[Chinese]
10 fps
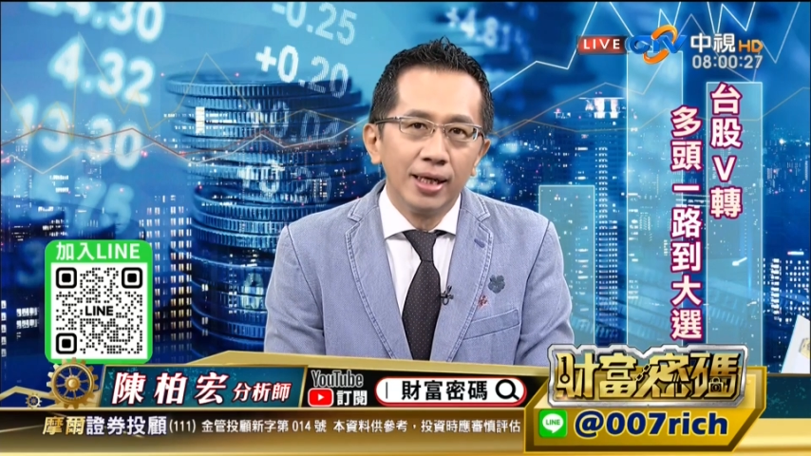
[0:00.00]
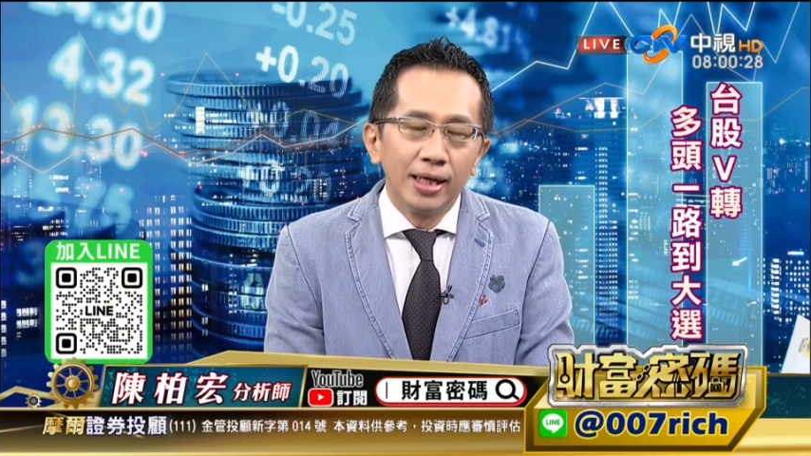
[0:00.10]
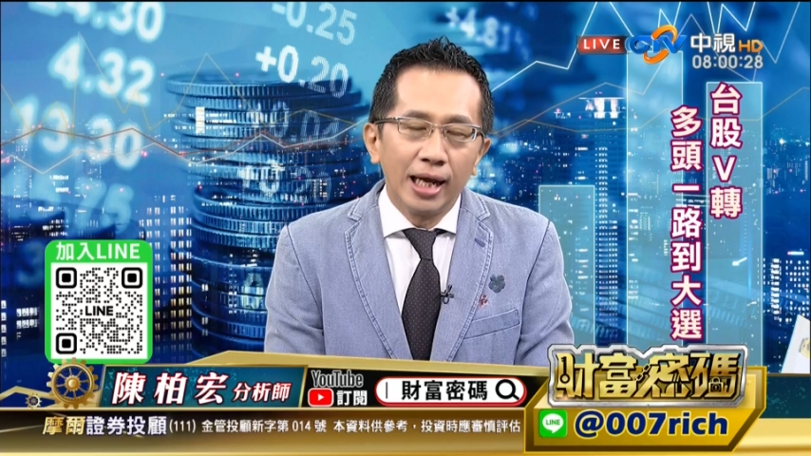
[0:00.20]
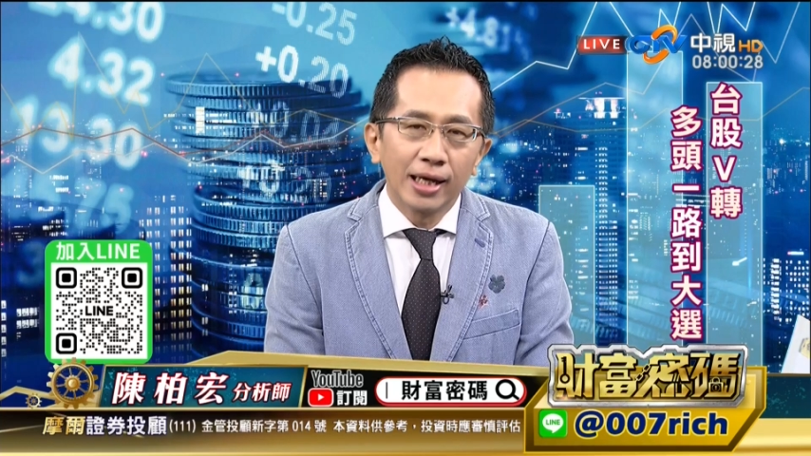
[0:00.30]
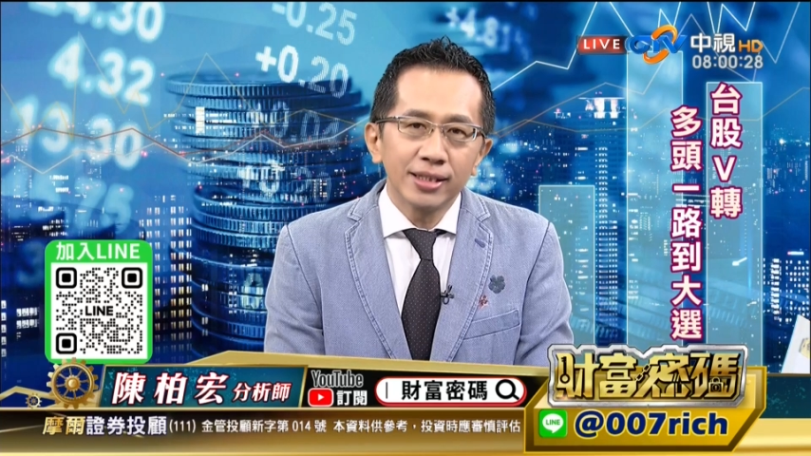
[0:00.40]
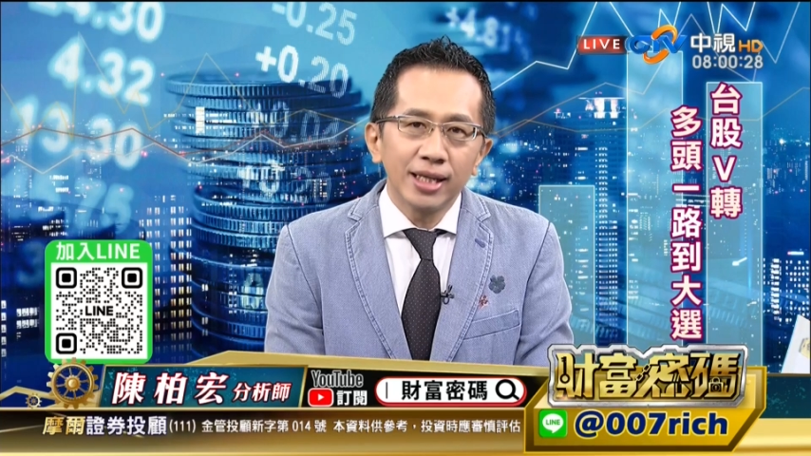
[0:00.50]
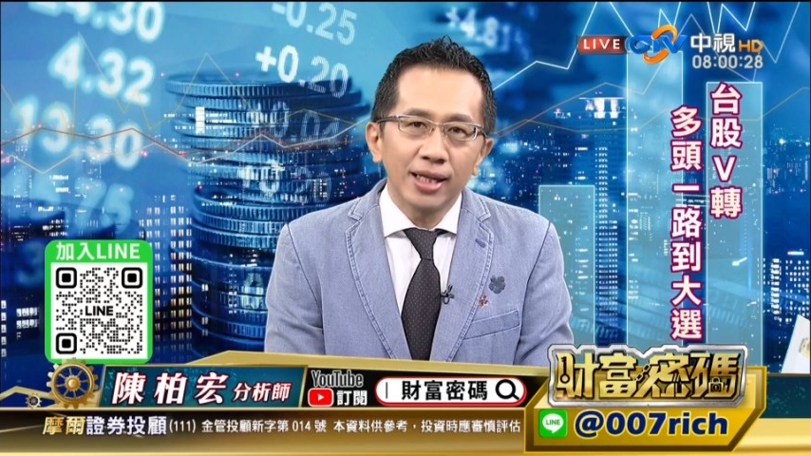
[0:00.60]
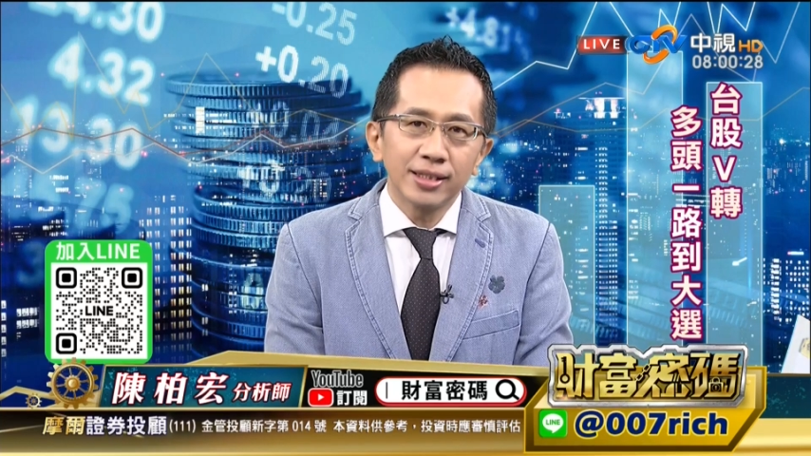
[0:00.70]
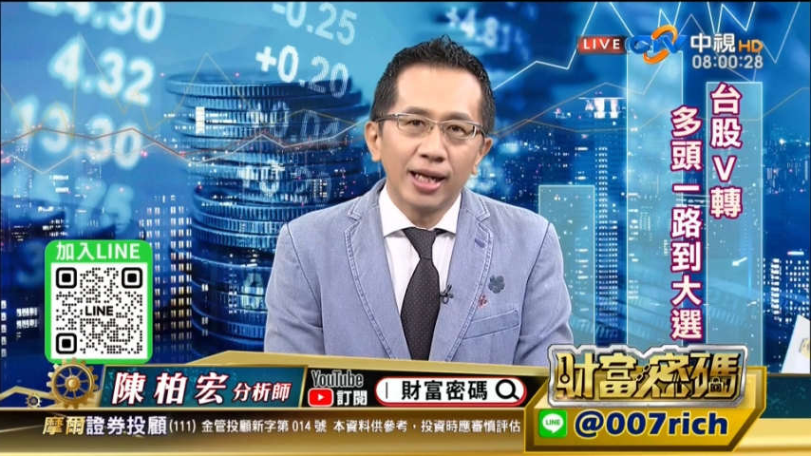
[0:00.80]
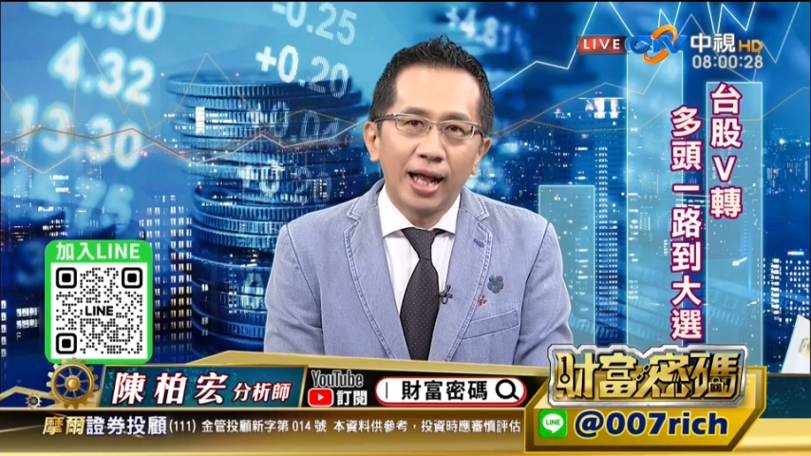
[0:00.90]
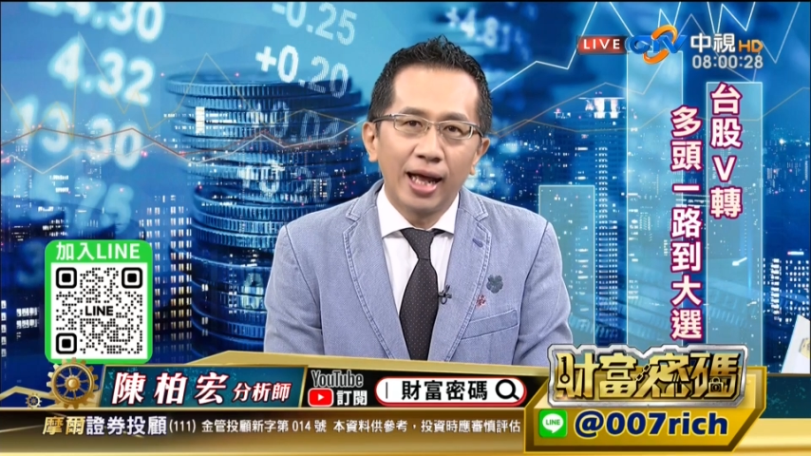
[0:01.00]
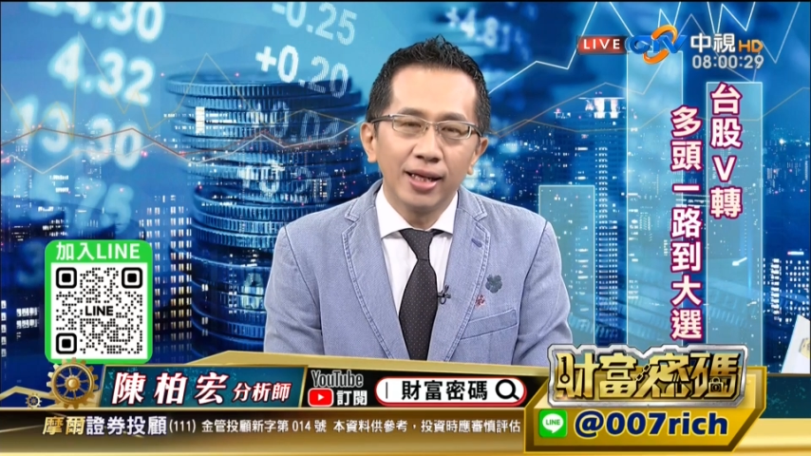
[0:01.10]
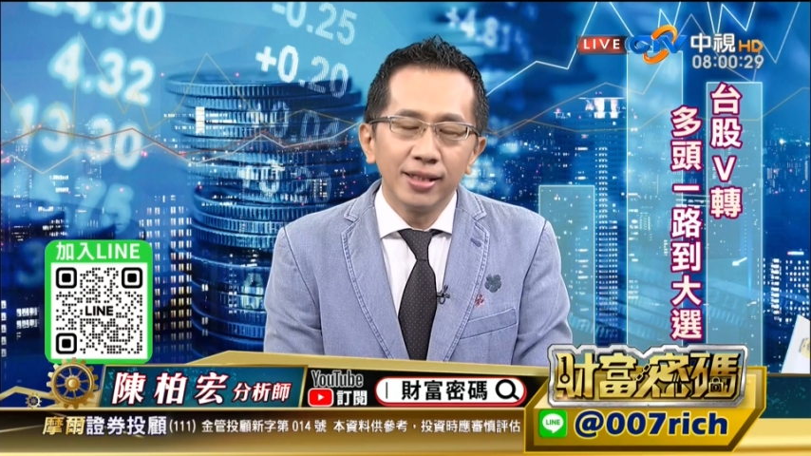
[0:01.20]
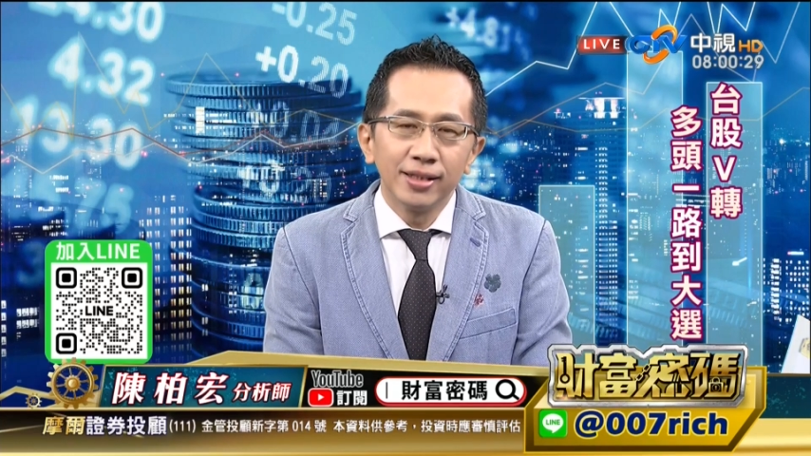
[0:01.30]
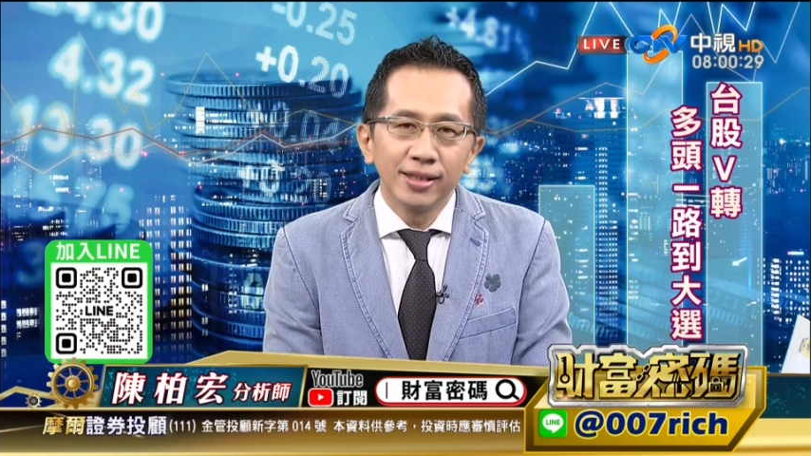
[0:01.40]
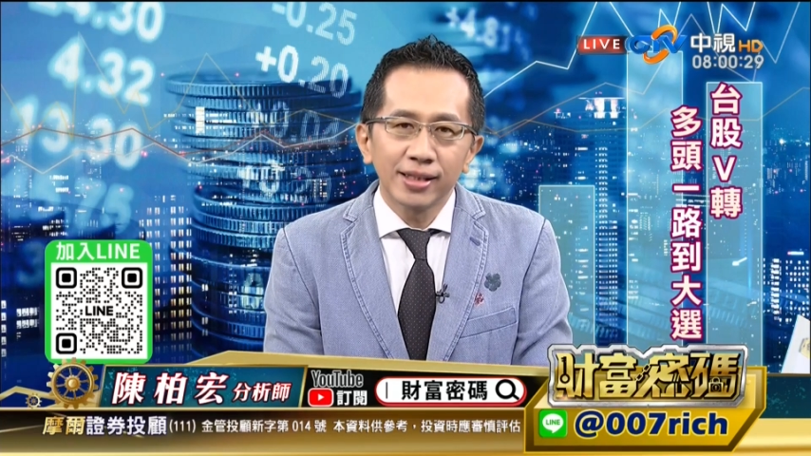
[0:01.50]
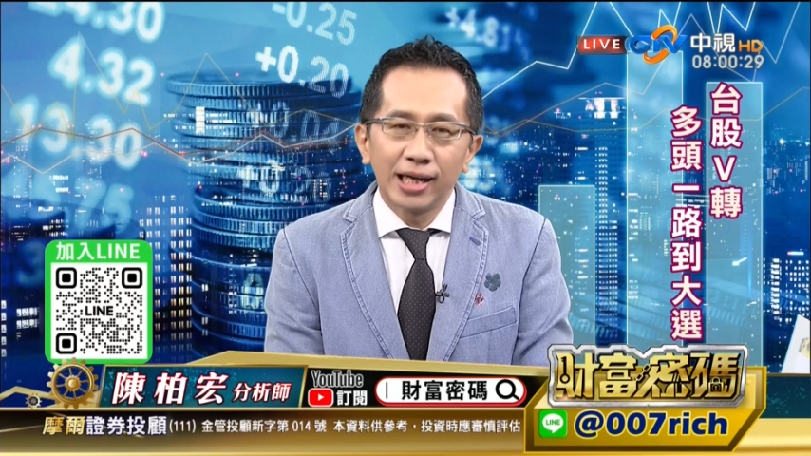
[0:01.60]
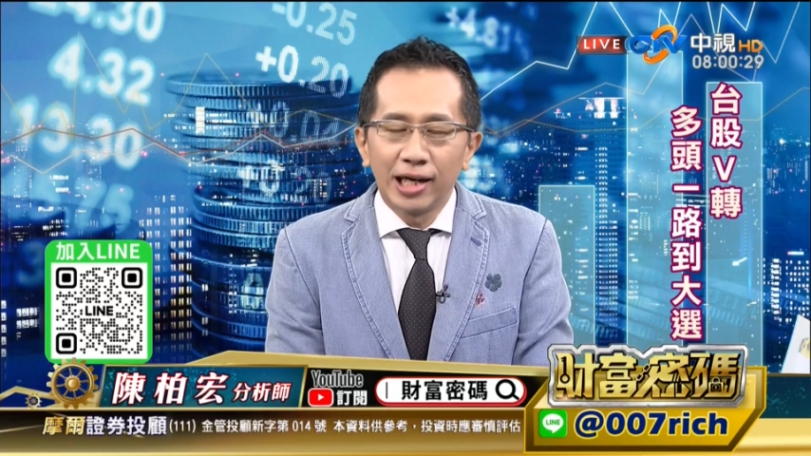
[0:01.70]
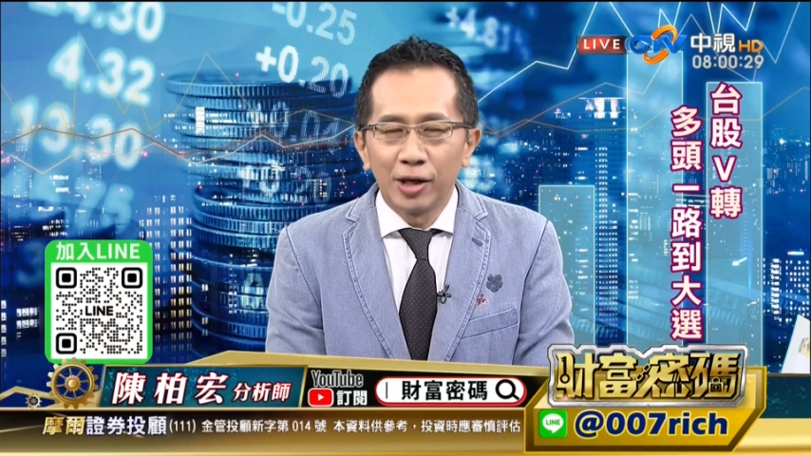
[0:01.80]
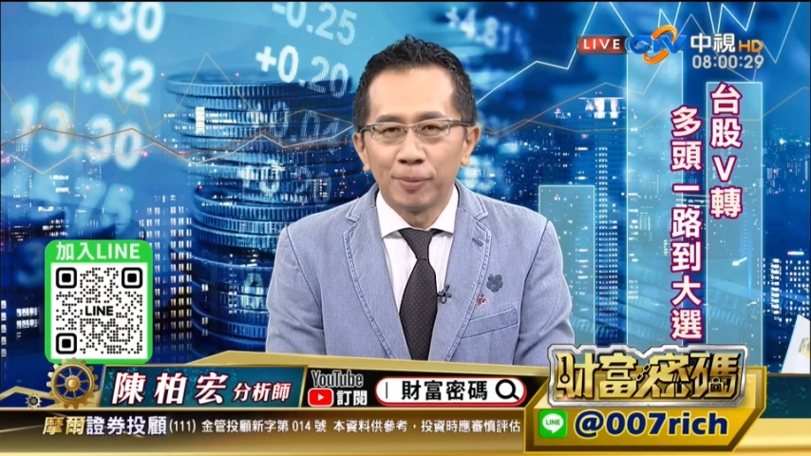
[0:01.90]
两个加起来
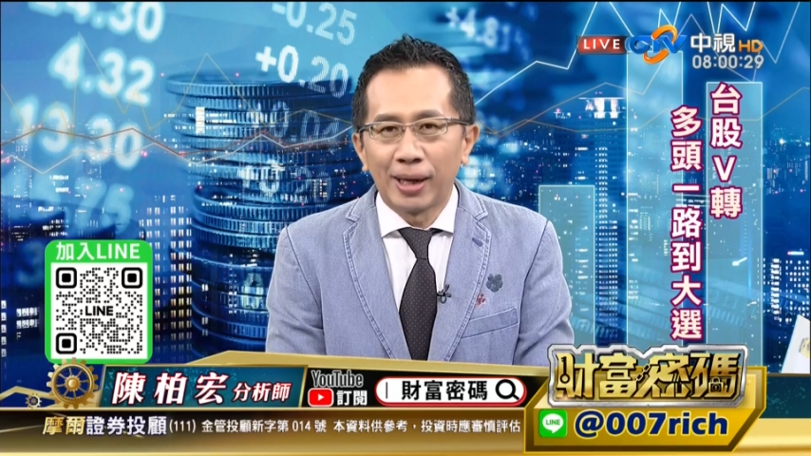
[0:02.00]
刚好